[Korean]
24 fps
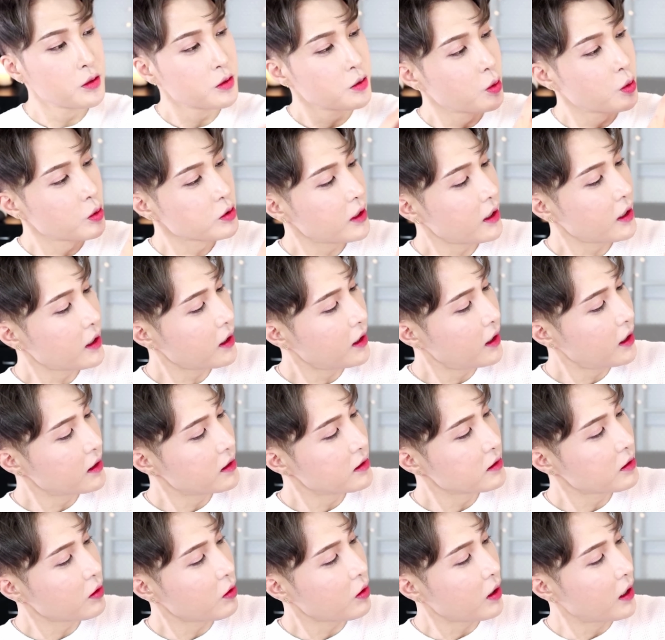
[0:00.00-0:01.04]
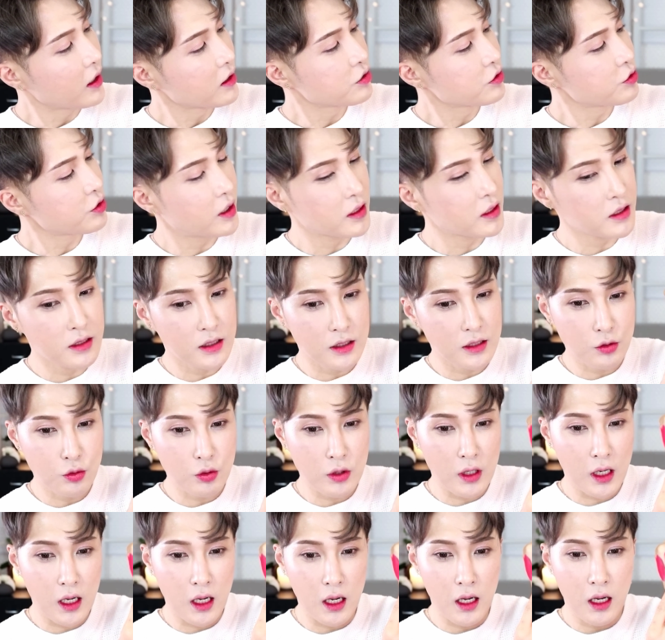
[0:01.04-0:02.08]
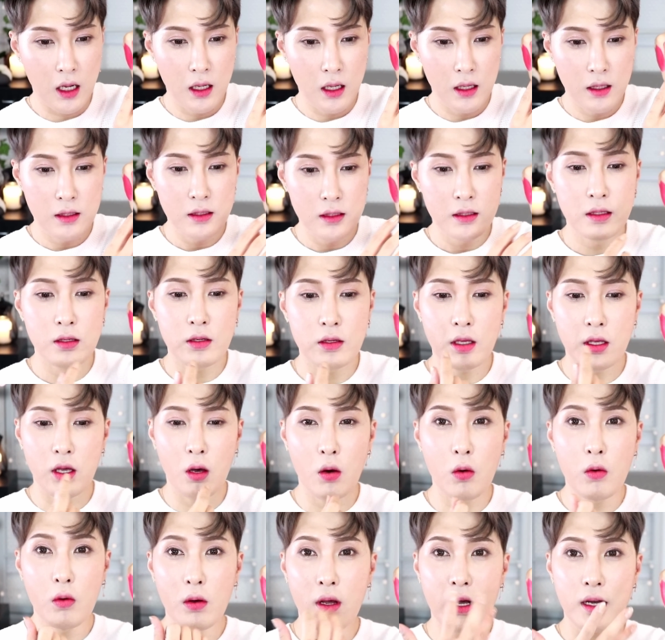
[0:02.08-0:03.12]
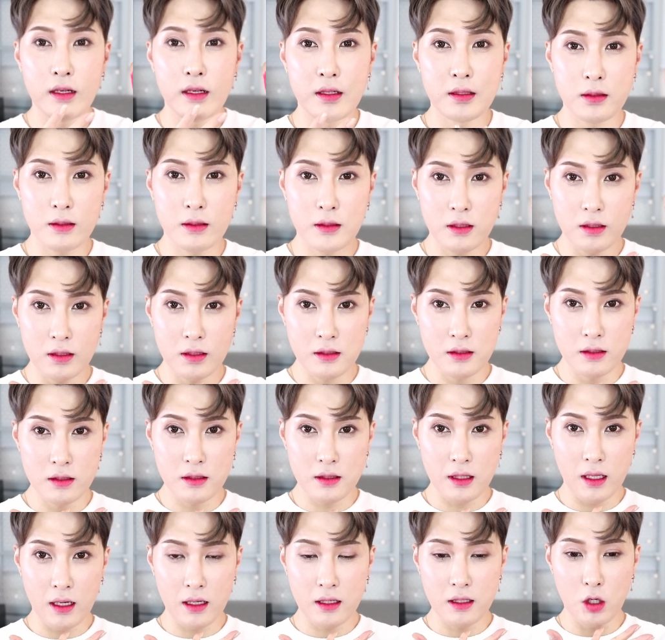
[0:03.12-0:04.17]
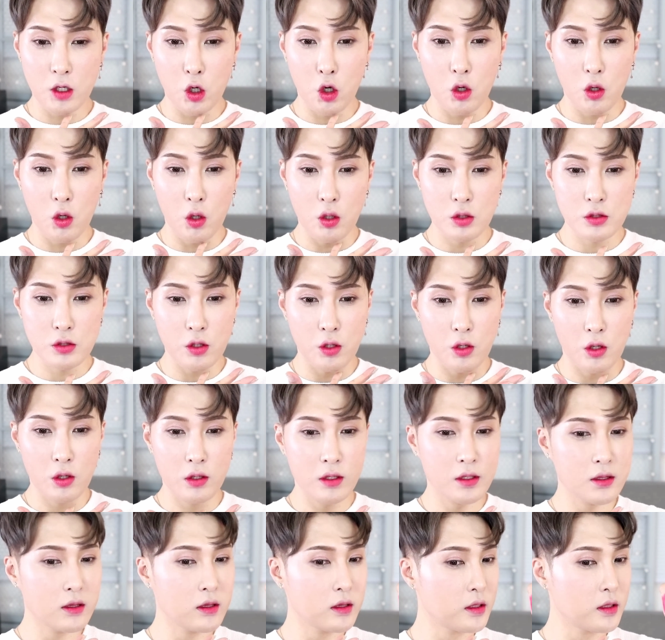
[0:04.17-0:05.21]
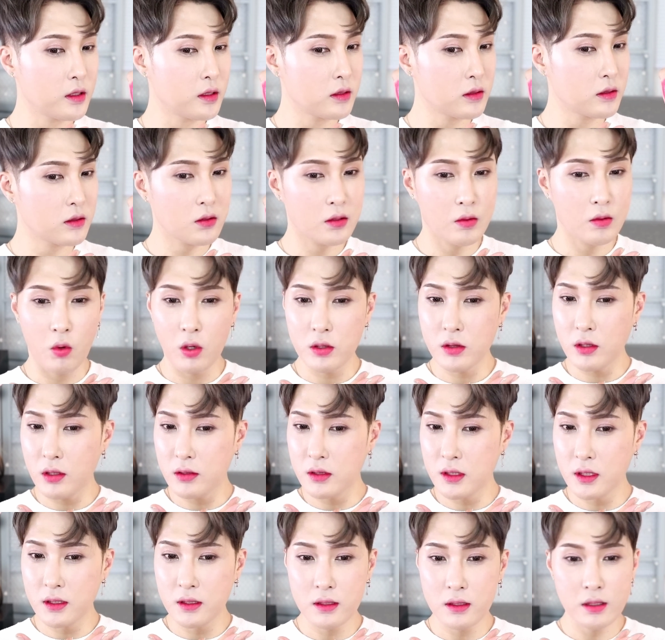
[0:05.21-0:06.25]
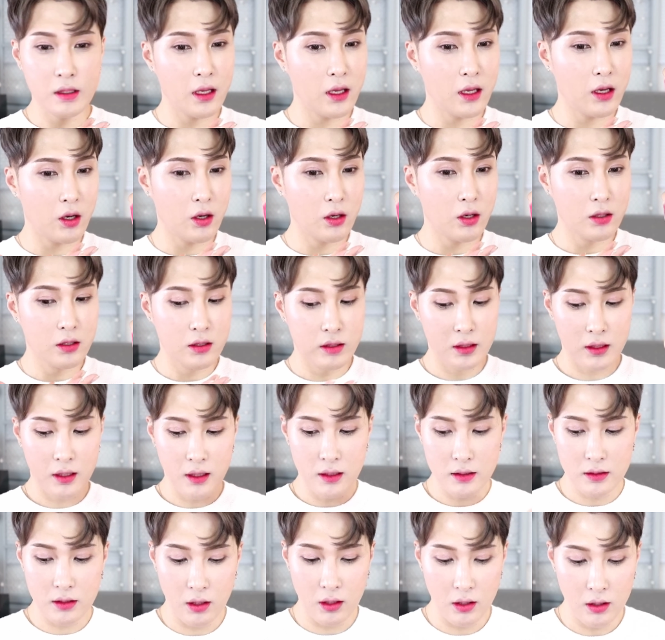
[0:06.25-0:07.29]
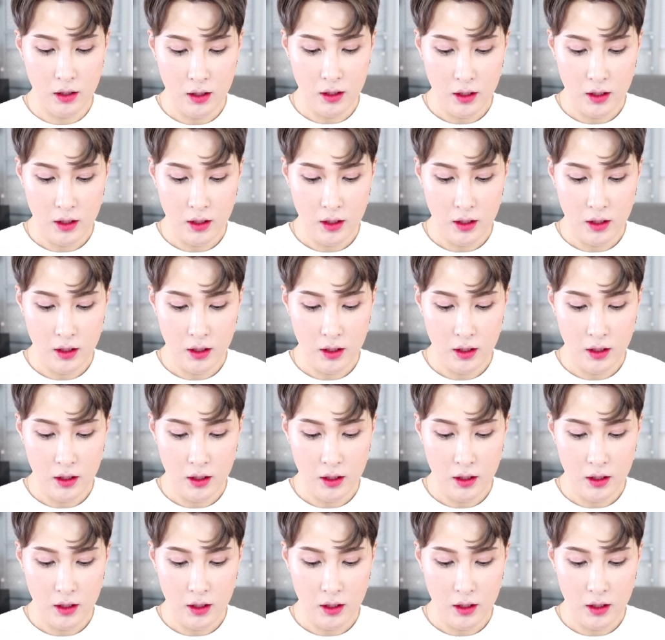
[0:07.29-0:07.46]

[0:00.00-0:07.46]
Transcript: 요 색깔을 더 강추하는 이유가 이렇게 형광등을 딱 켜져 있는 워터 틴트예요 그래서